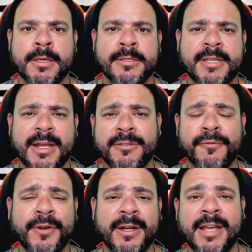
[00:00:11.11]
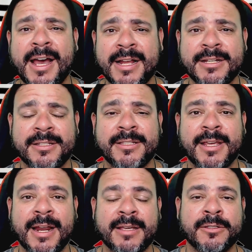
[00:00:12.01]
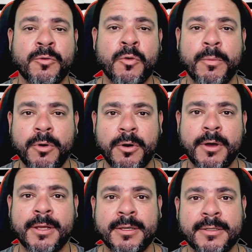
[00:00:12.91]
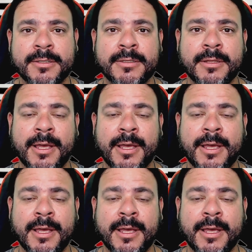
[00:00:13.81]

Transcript: Será isso verdade? Será que são rumores,